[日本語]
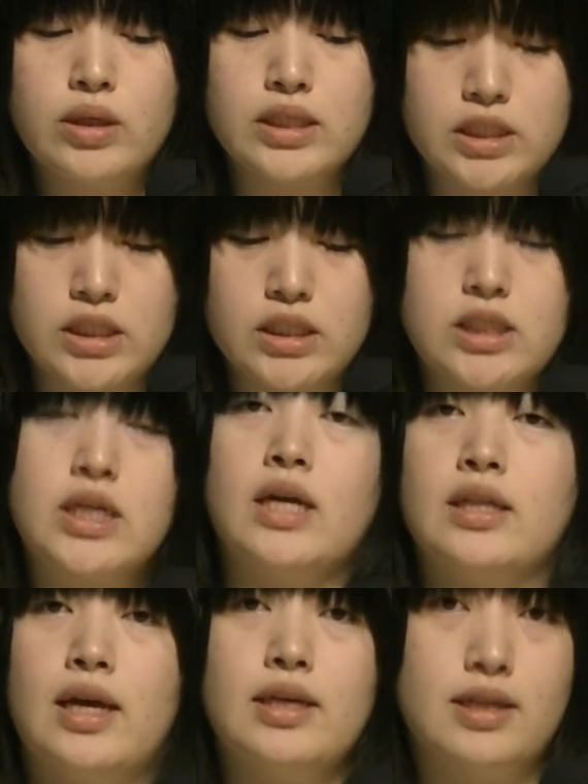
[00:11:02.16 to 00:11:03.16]
1し
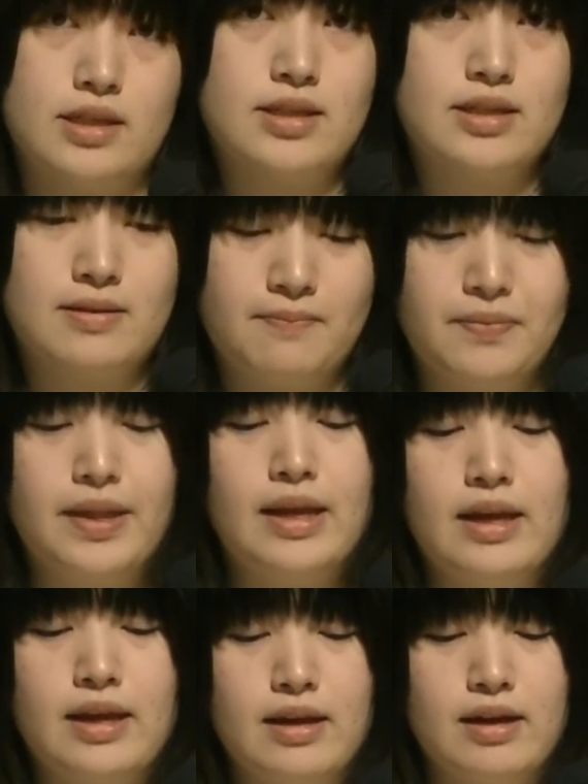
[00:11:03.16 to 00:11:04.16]
かないです。
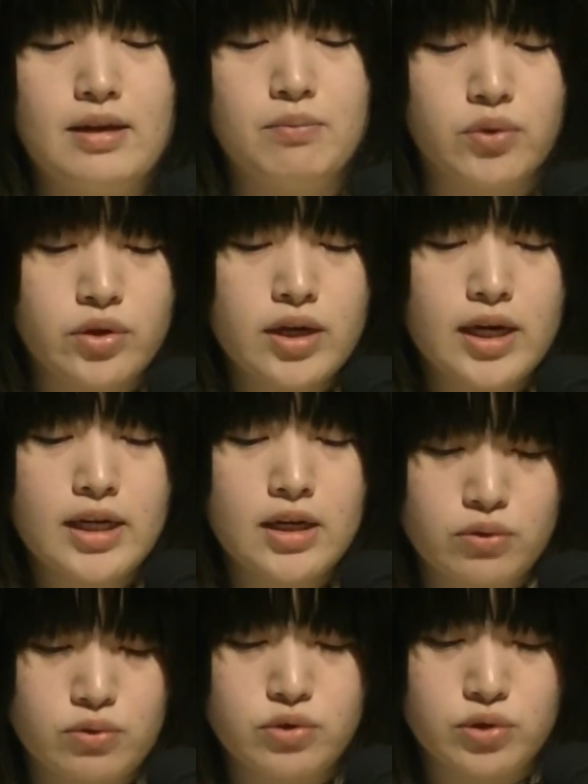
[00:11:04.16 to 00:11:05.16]

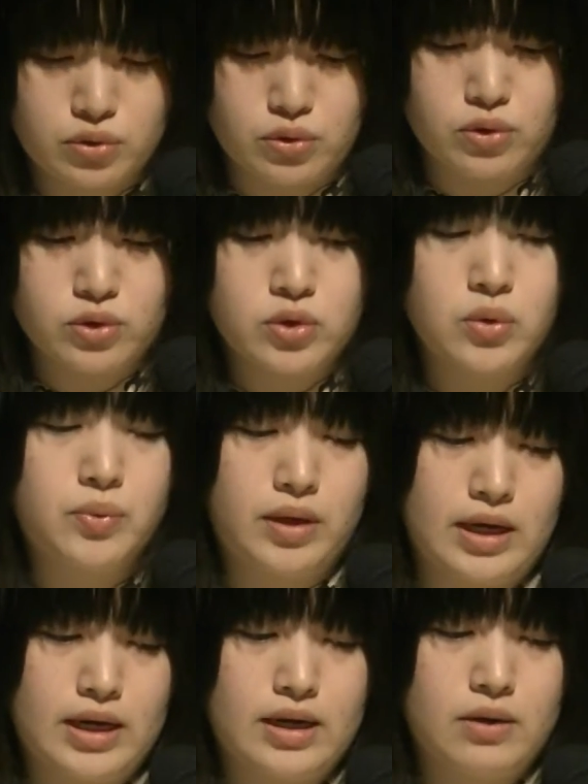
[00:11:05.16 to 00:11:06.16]
ブルガリアの首都
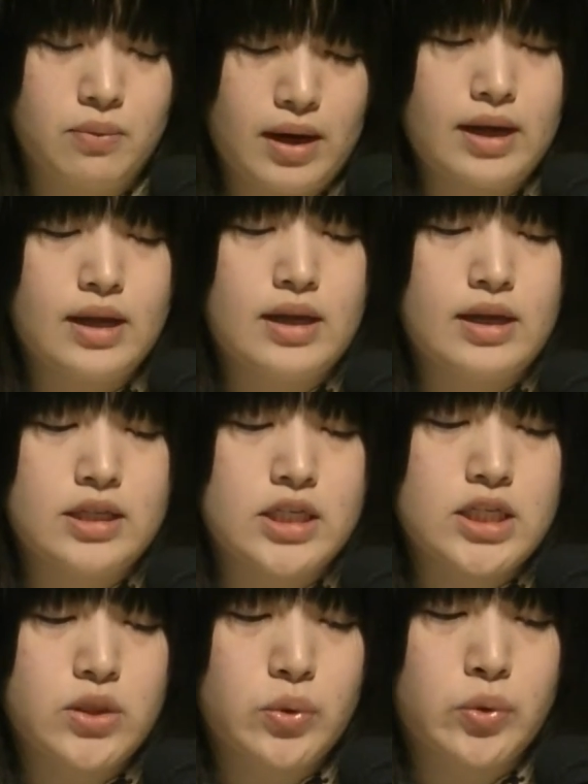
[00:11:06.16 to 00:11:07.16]
ソフィアは
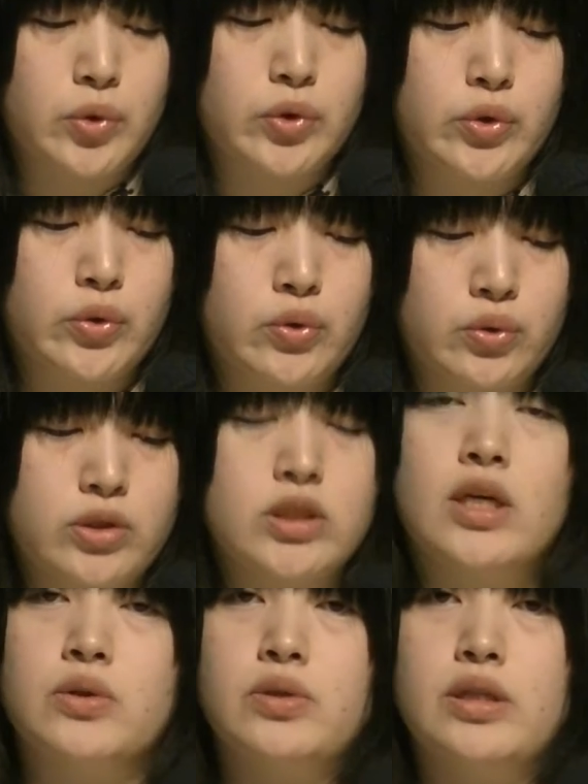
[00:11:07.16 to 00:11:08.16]
西の国境の
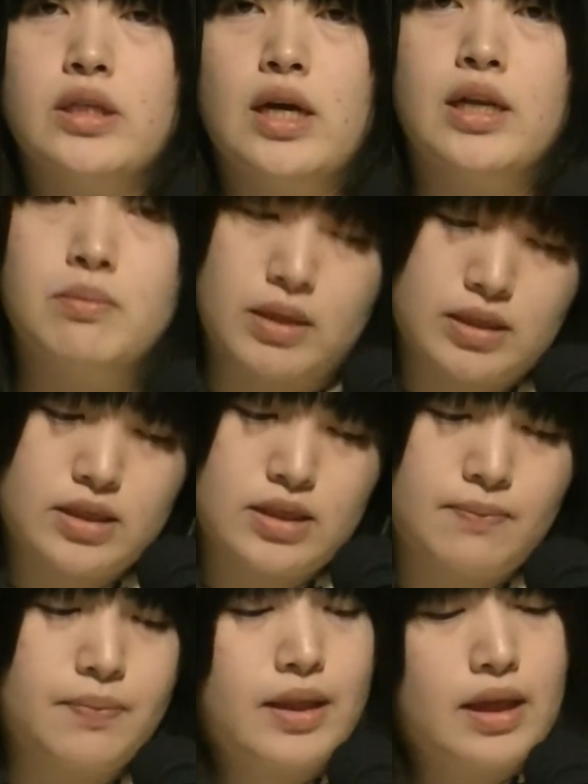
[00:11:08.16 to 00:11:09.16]
近くにありま
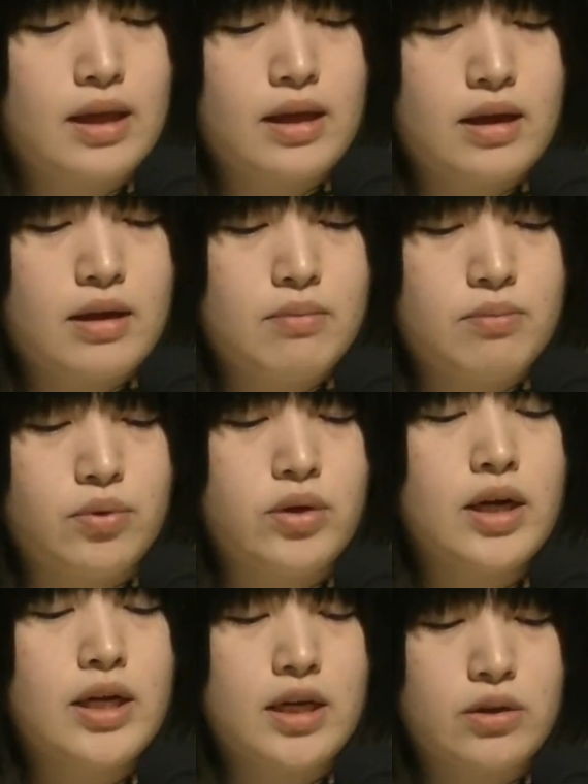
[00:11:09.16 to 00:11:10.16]
す。
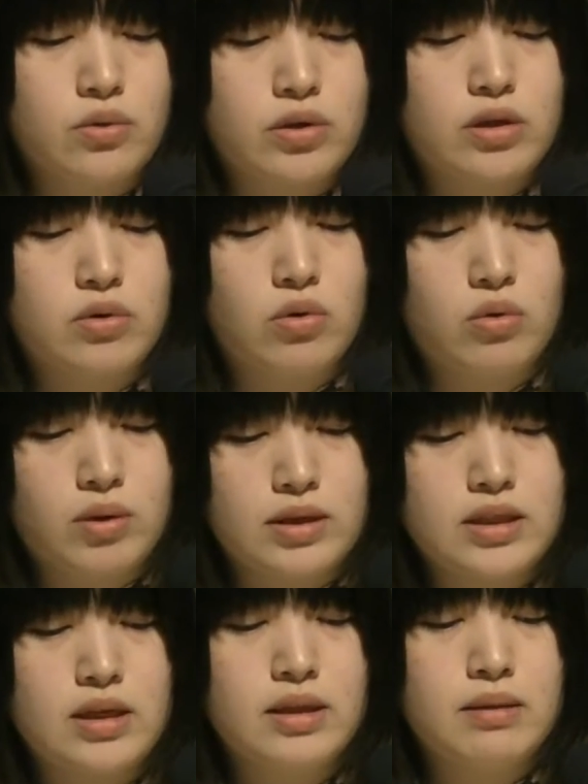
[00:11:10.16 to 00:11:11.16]
ブルガリアの気候は
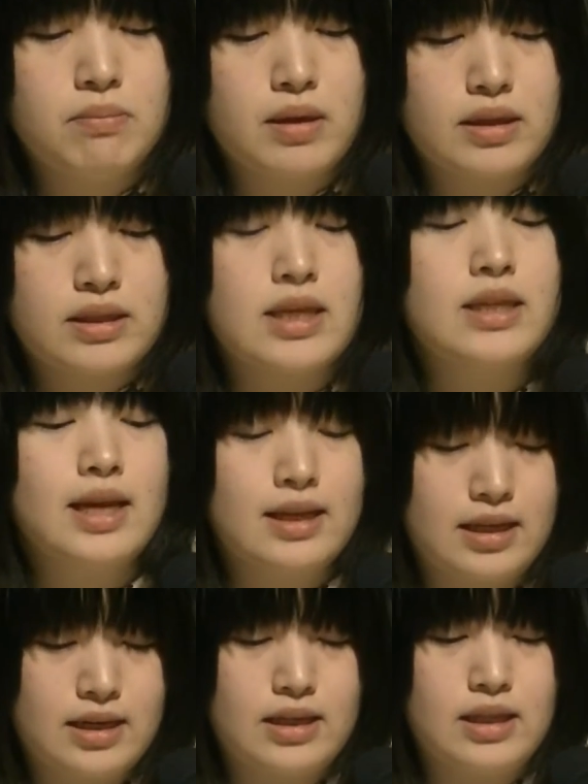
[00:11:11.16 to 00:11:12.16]
全体
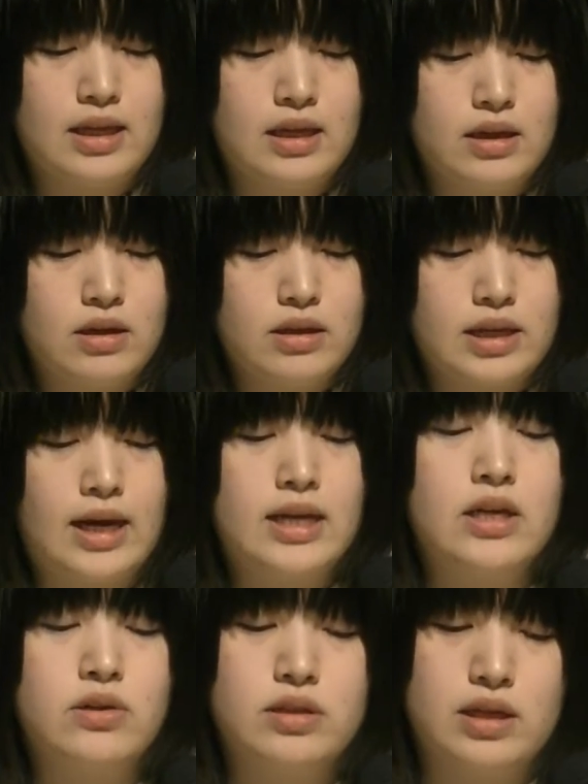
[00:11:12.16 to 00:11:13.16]
的に大
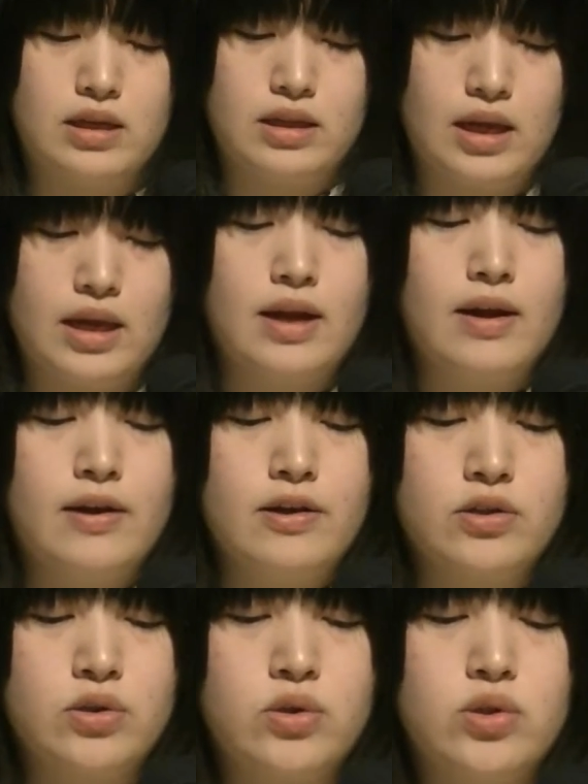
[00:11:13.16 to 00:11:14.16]
陸性で、
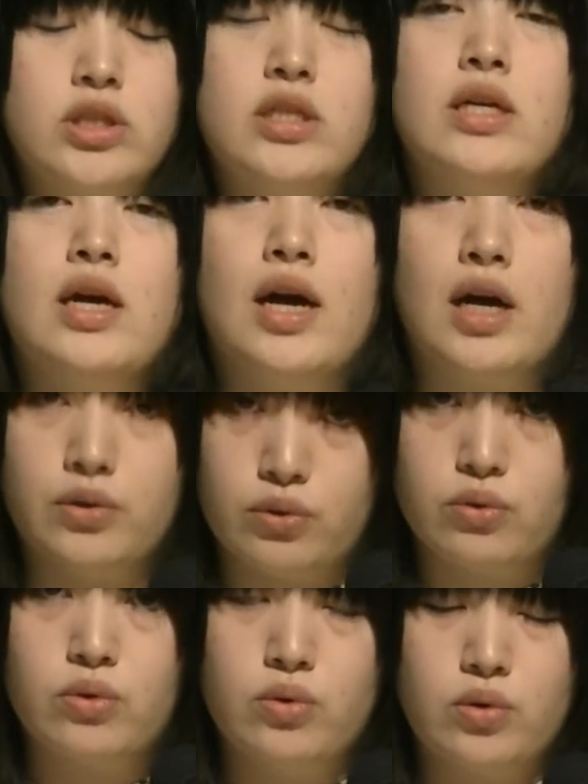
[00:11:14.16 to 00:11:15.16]
涼しい
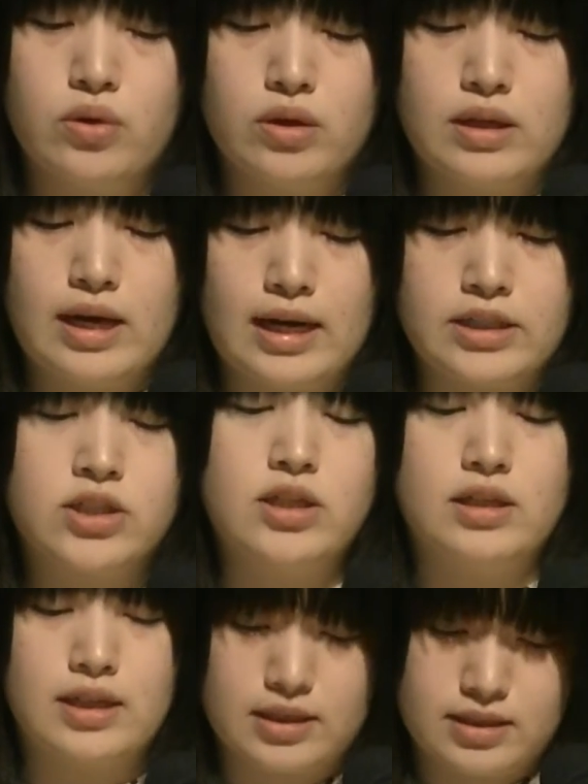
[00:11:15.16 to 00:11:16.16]
春、暑
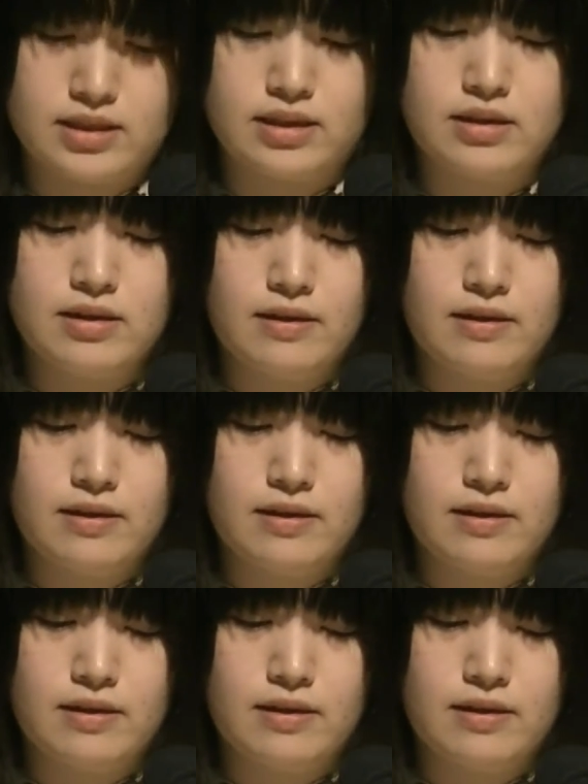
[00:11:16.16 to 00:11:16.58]
い夏、